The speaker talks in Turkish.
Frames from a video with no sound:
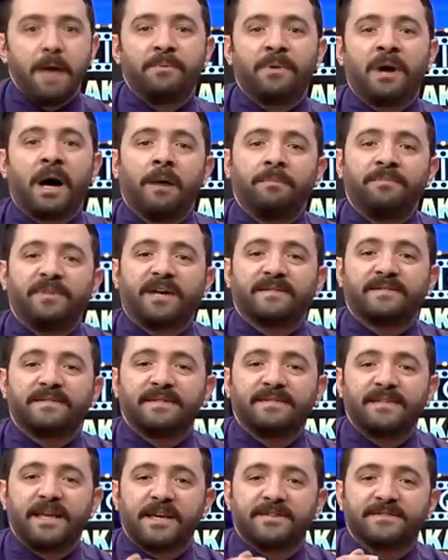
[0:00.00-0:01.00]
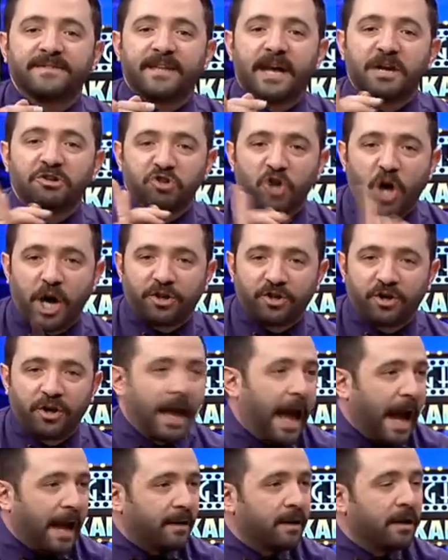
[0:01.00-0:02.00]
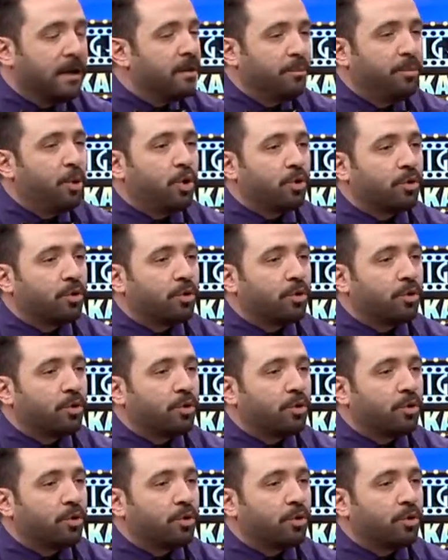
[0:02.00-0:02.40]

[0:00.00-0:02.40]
İbrahim Tatlıses'e yazılan şarkı gel. Evet.